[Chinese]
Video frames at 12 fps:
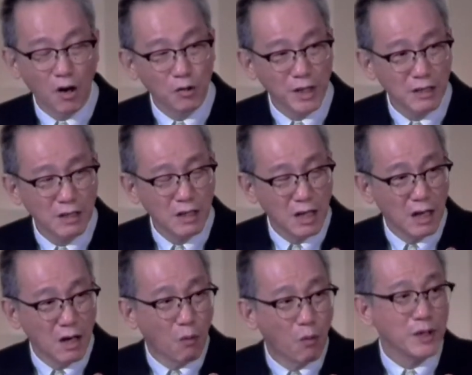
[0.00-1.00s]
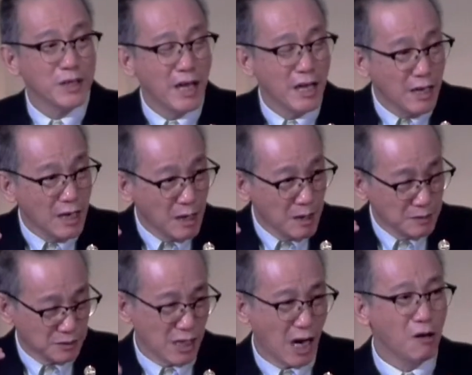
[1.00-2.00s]
然后呢，我也
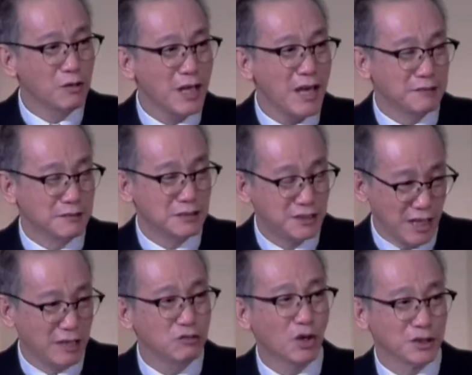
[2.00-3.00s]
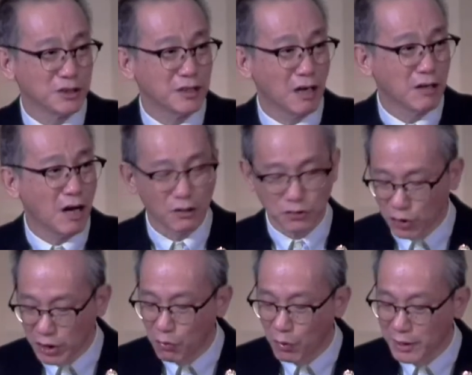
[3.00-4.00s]
操练简短的祷
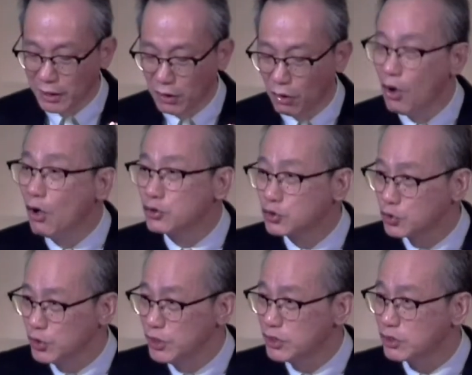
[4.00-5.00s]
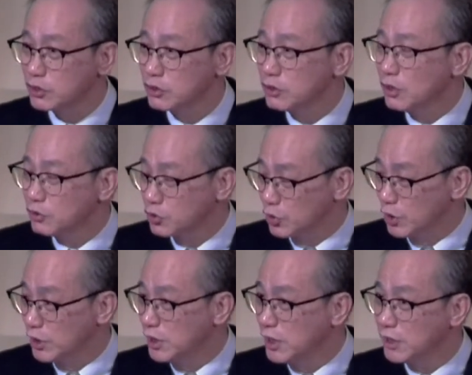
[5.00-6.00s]
告，所以我能够随时
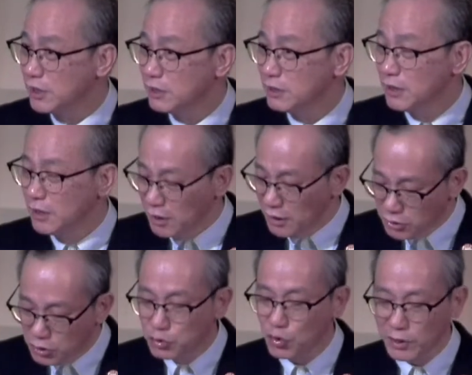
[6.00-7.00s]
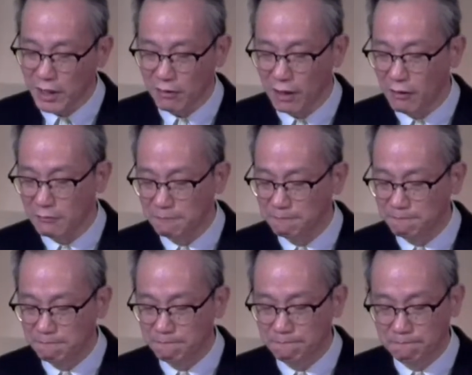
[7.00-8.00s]
随地就做祷告。
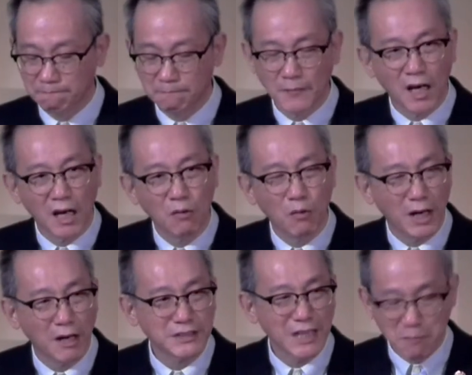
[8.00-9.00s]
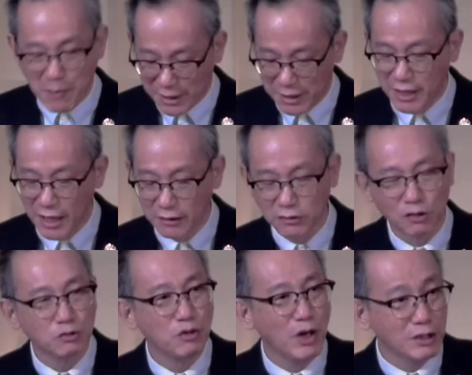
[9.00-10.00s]
而我要在每一
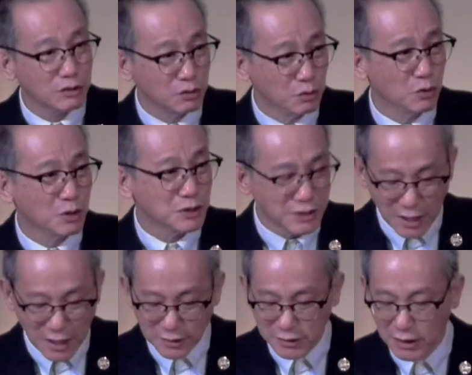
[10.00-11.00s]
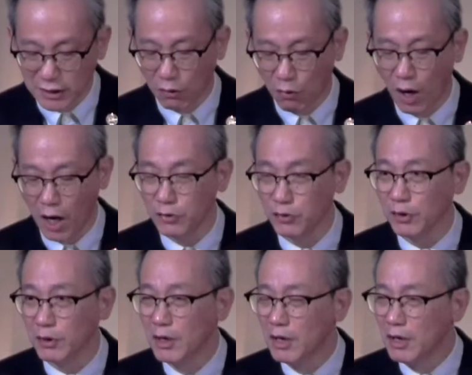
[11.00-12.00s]
天都阅读上帝的话
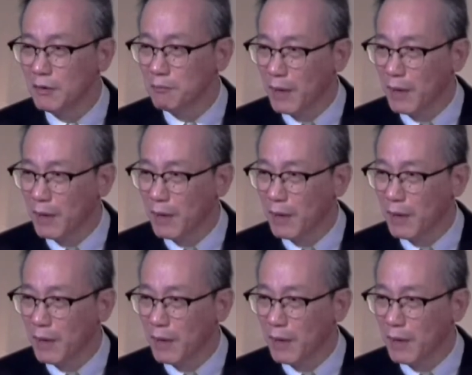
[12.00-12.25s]
语，